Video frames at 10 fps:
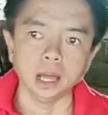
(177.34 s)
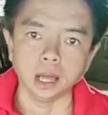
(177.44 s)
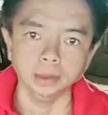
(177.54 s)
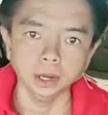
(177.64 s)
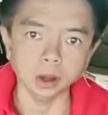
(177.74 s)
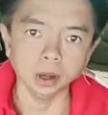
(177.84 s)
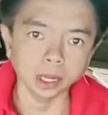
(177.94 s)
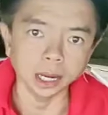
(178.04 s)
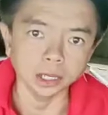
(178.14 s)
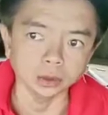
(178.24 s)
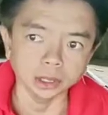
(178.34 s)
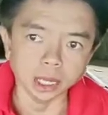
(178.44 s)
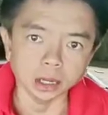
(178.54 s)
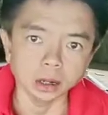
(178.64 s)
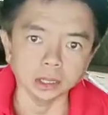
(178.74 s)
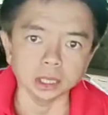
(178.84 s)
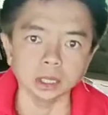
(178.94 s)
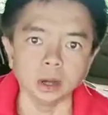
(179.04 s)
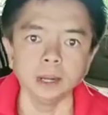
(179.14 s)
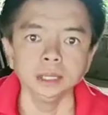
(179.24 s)
พี่น้องท่านไหนสนใจก็ติดต่อ
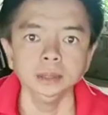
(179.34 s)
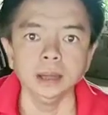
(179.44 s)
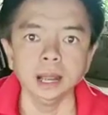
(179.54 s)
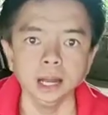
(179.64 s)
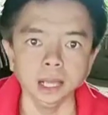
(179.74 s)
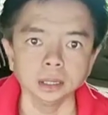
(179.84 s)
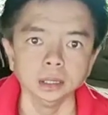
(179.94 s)
มาที่หมายเลข